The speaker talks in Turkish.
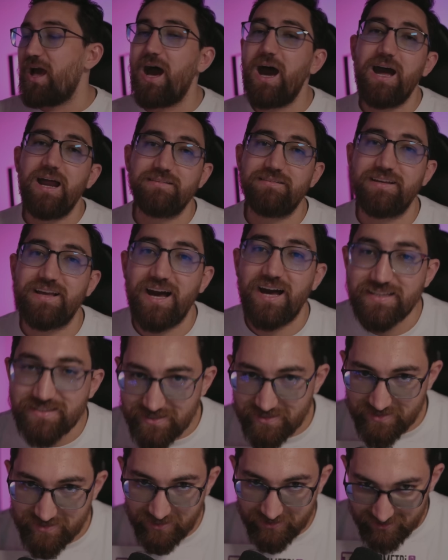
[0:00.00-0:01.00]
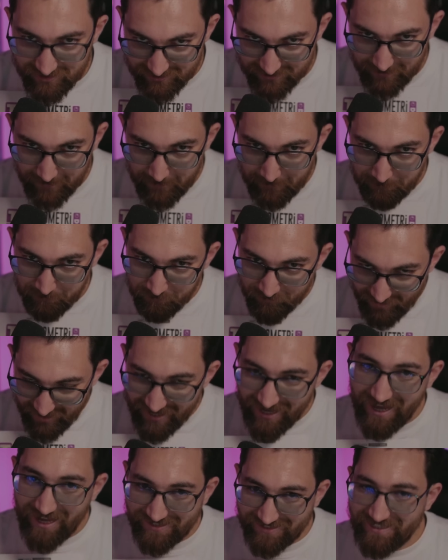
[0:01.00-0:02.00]
Artık hazırsanız
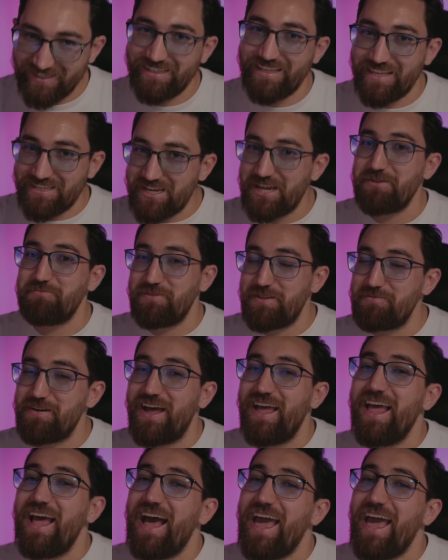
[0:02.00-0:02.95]
Artık geçelim değil mi?